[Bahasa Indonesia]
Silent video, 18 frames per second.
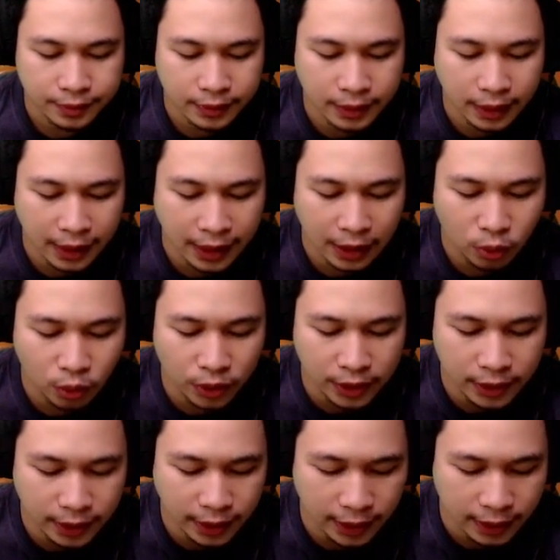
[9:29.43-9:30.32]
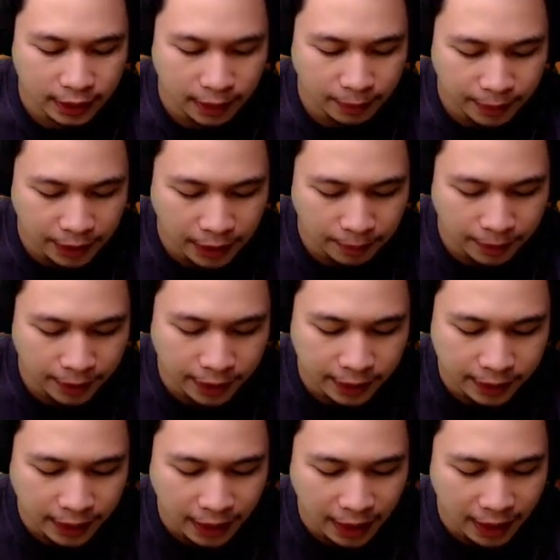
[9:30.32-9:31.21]
Terlalu easy ya, sampai-sampai
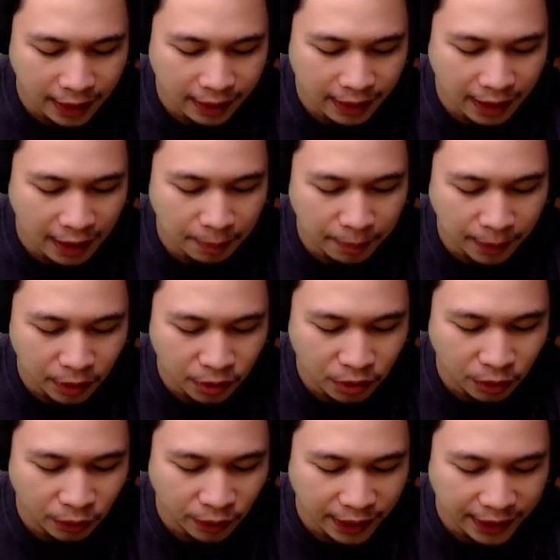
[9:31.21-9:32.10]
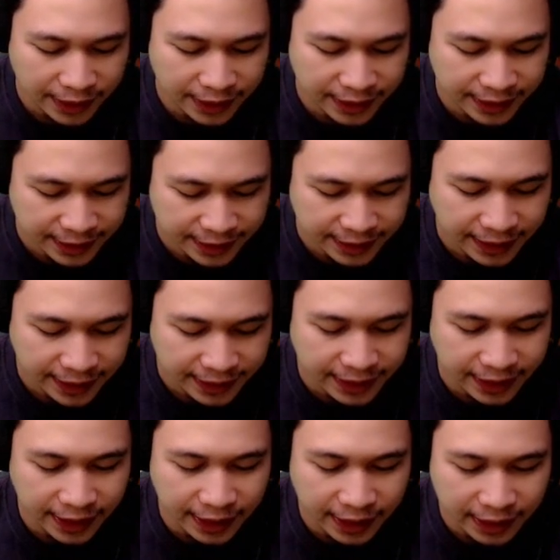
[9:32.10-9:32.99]
kita nggak perlu ngeluarin easy
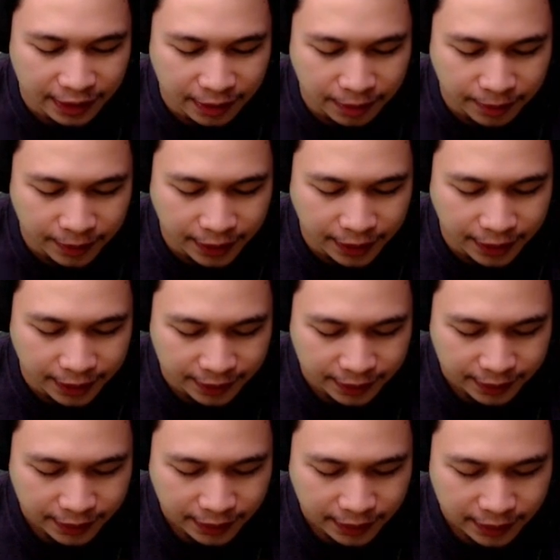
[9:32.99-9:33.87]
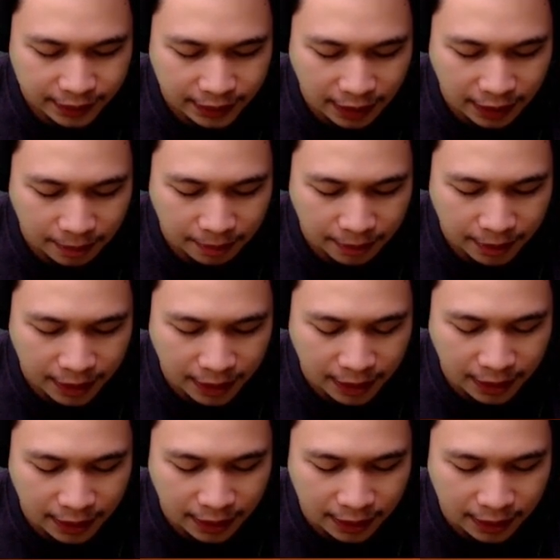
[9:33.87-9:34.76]
CC ya, temen ya
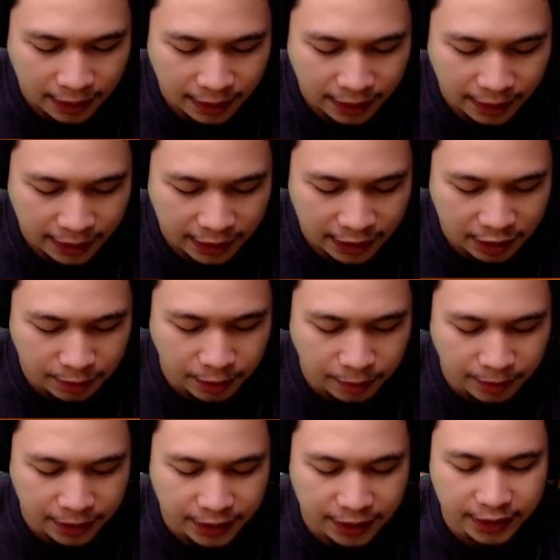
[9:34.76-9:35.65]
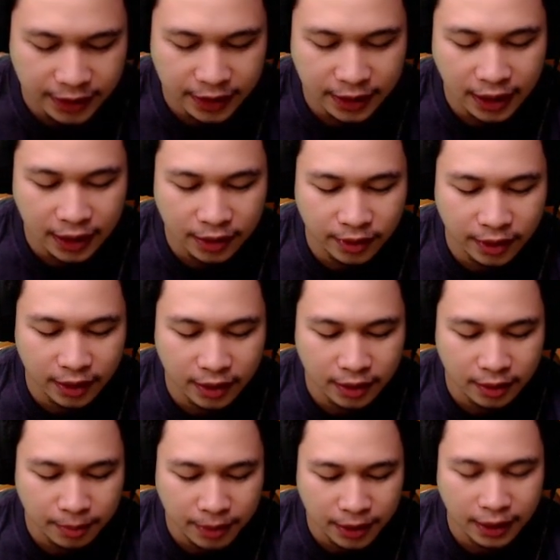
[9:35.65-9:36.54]
sama uh, healing spin masih sisa satu ya
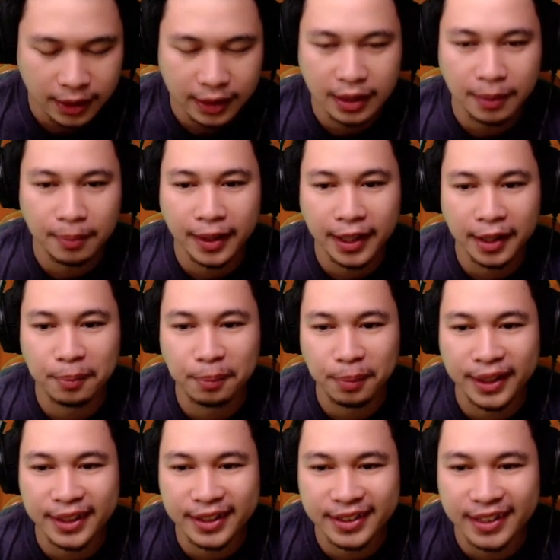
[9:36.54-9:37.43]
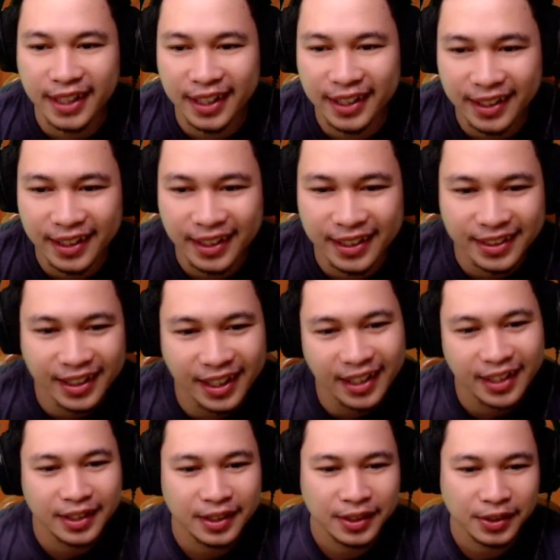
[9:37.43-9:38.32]
ini bisa kita pakai freestyle nih guys ya
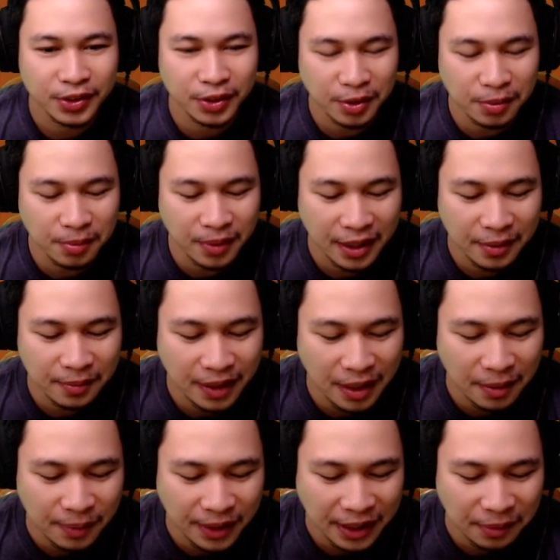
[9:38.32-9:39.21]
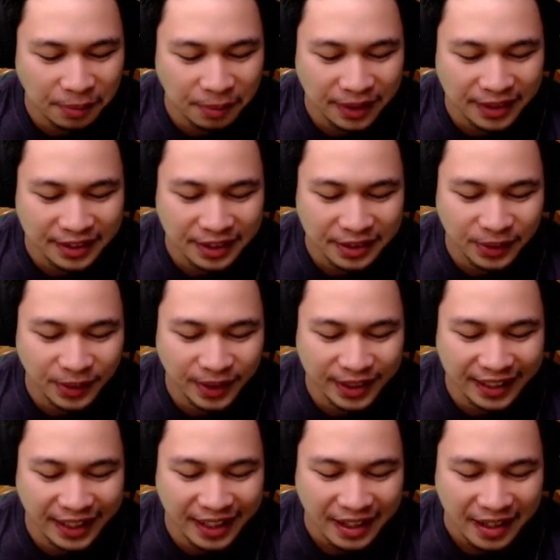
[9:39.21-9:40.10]
cuma bahaya nggak pakai freestyle
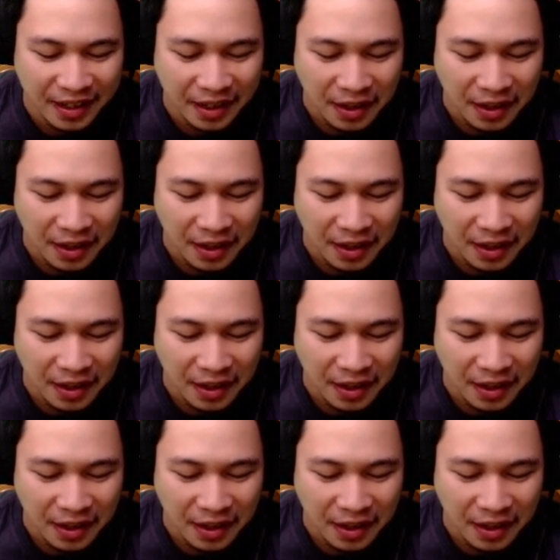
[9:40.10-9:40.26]
soalnya